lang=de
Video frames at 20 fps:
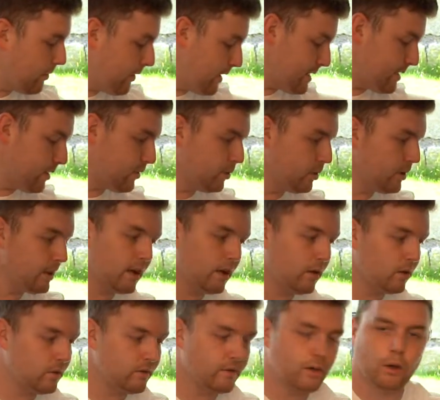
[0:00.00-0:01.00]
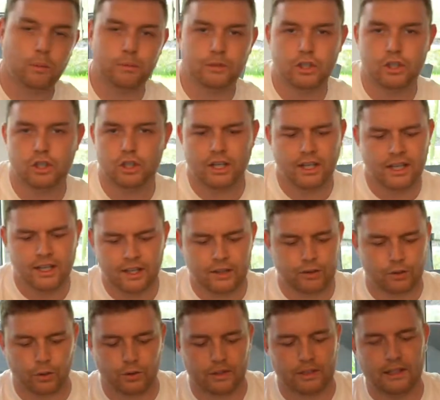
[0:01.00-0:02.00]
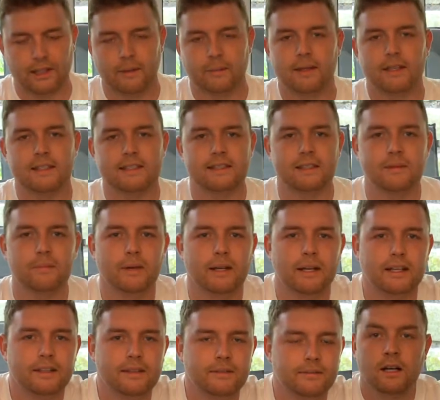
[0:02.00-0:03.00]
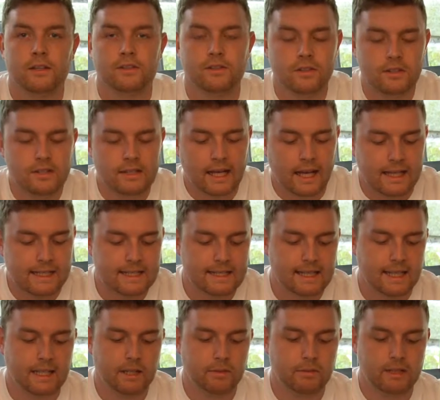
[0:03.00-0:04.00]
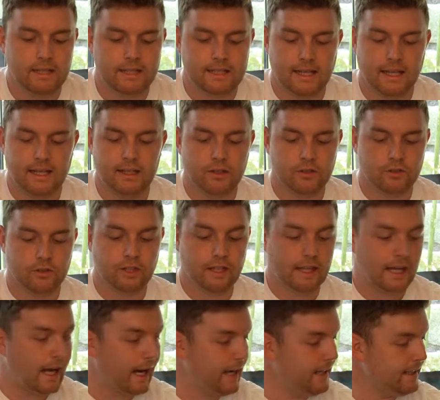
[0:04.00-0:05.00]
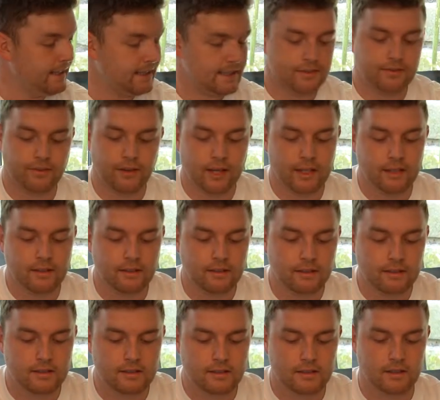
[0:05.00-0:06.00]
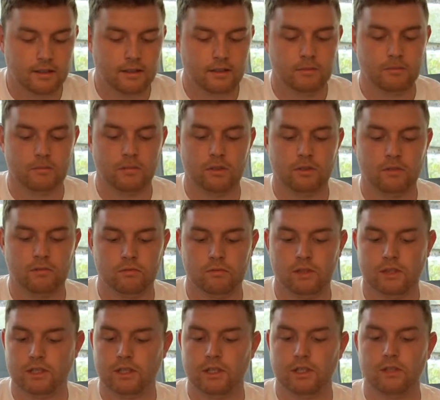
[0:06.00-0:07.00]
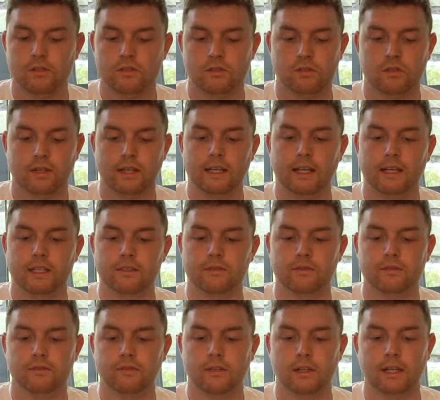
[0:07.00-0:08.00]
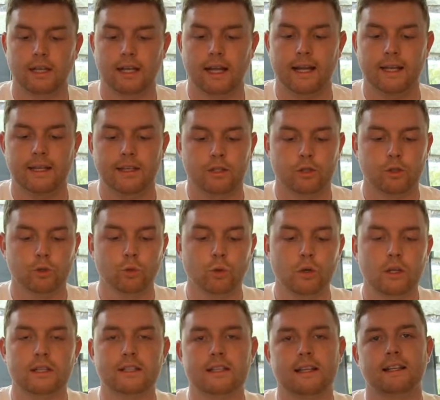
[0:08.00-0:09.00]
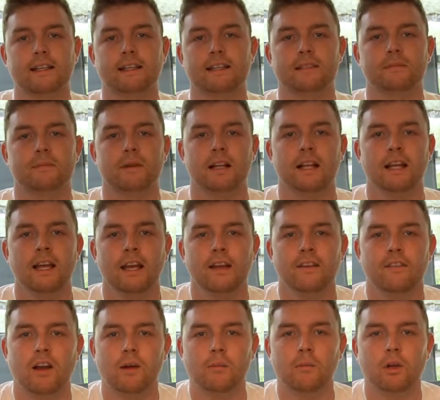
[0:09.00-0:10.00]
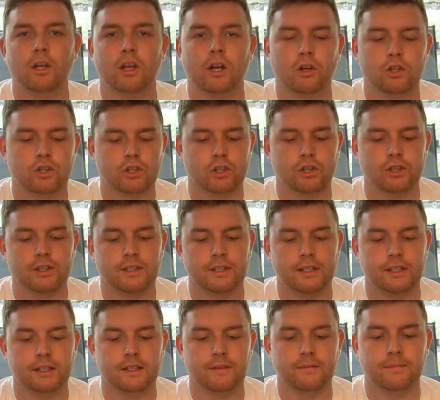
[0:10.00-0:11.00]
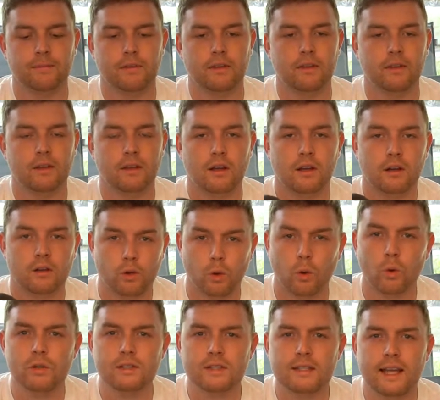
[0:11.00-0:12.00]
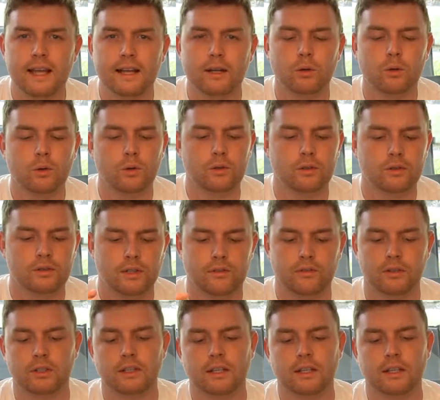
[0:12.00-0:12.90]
was natürlich auch irgendwie optisch deutlich mehr Sinn macht. Ansonsten hat sich an dem Design natürlich einiges verändert. Ähm, das hier ist eine relativ kleine Kugel, sage ich jetzt mal. Wir haben euch auch schon den großen Echo der vierten